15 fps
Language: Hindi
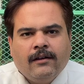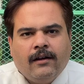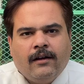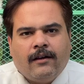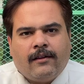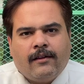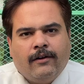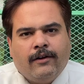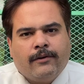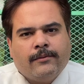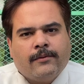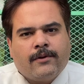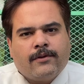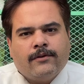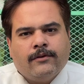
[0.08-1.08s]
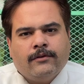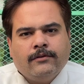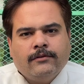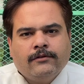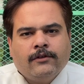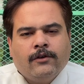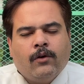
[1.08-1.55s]
अस्सलाम वालेकुम दोस्तों
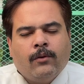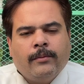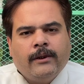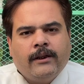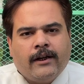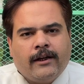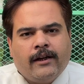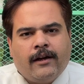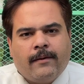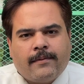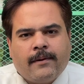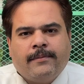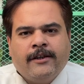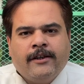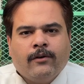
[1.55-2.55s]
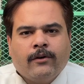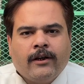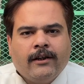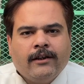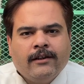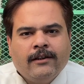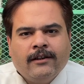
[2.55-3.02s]
उम्मीद है कि आप सब ठीक होंगे